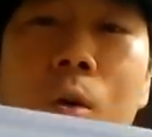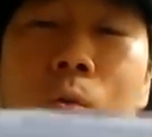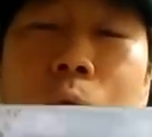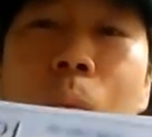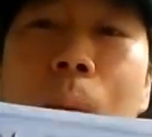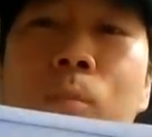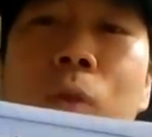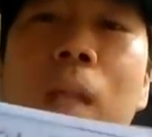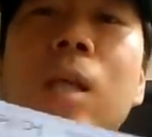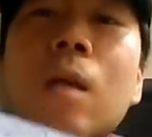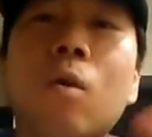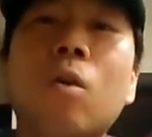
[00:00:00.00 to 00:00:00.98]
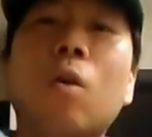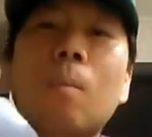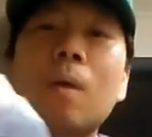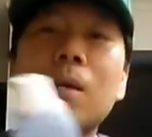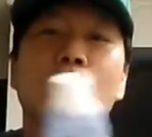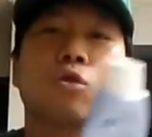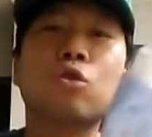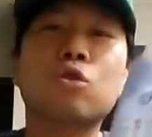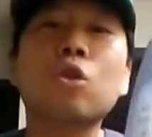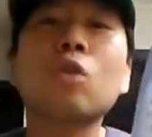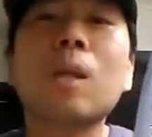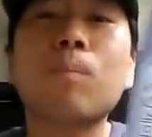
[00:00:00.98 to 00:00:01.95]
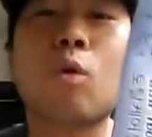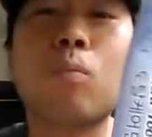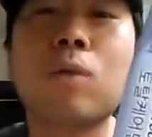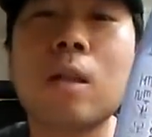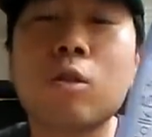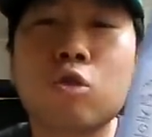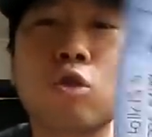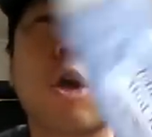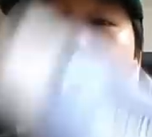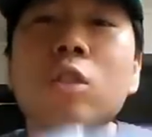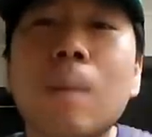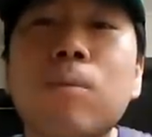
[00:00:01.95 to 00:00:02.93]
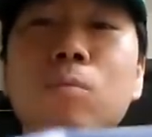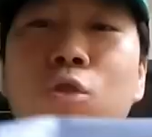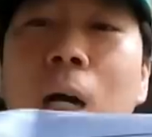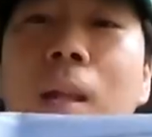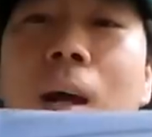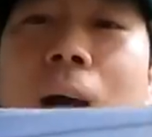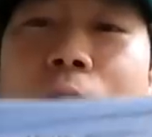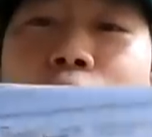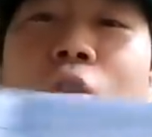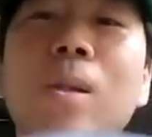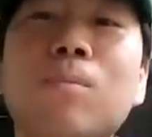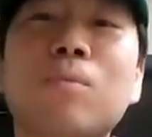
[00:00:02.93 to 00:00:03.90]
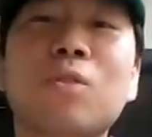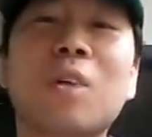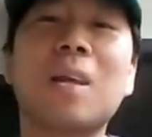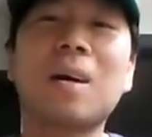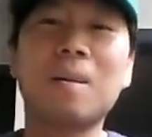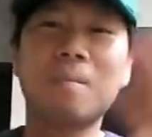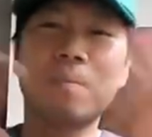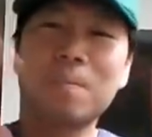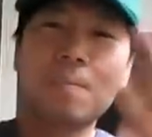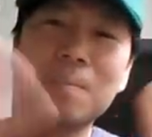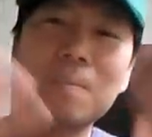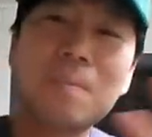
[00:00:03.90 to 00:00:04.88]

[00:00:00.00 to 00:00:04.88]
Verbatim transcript: 이거 좀 아무튼 괜찮아. 이거 추천 제품 노브랜드 추천 제품 중 하나야. 추천 제품 중 하나. 야